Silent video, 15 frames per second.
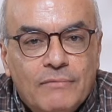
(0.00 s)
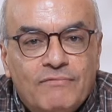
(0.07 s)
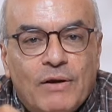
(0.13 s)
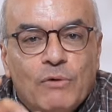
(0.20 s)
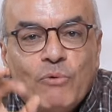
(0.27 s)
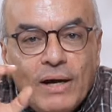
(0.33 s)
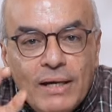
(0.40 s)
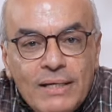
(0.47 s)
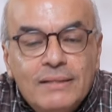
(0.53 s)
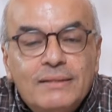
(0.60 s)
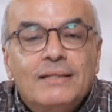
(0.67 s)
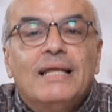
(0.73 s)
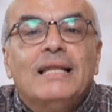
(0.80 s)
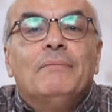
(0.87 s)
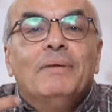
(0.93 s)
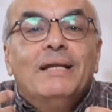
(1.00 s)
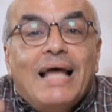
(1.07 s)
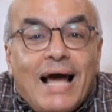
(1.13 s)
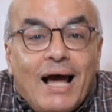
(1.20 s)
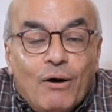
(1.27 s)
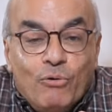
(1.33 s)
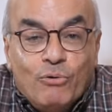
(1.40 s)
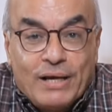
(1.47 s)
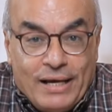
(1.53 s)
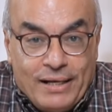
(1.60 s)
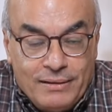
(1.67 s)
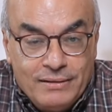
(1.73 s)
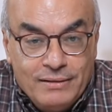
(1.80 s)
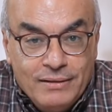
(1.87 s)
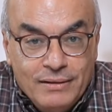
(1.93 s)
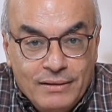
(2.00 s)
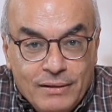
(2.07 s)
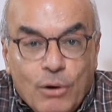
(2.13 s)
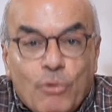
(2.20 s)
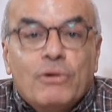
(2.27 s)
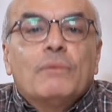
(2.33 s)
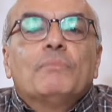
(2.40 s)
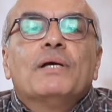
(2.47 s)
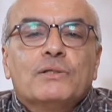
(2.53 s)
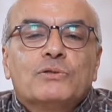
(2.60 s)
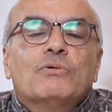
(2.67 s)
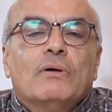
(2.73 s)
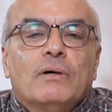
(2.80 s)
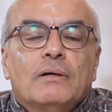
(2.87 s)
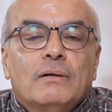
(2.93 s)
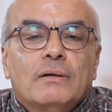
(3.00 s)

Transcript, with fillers: فالوحيد اللي من حقه كان هو الرب يسوع